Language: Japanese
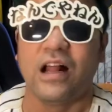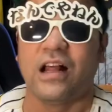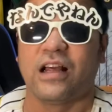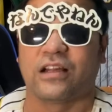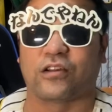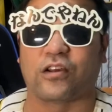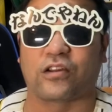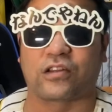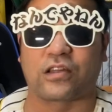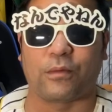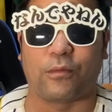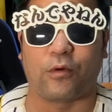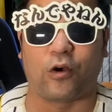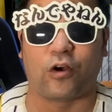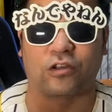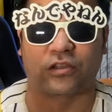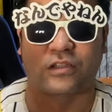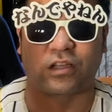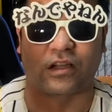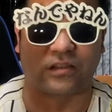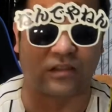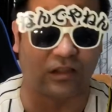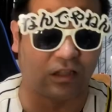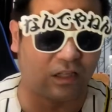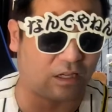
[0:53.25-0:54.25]
そしてもう
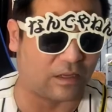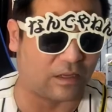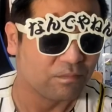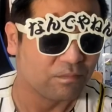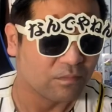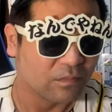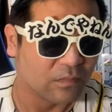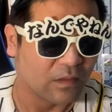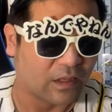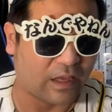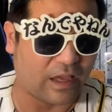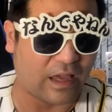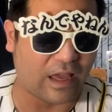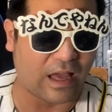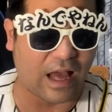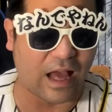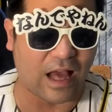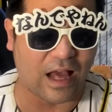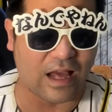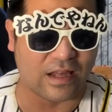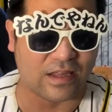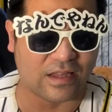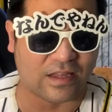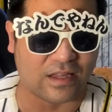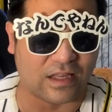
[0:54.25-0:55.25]
一つ、えー、
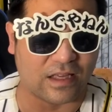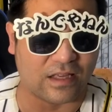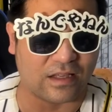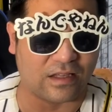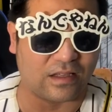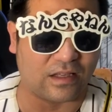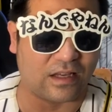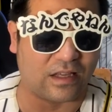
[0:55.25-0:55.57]
阪神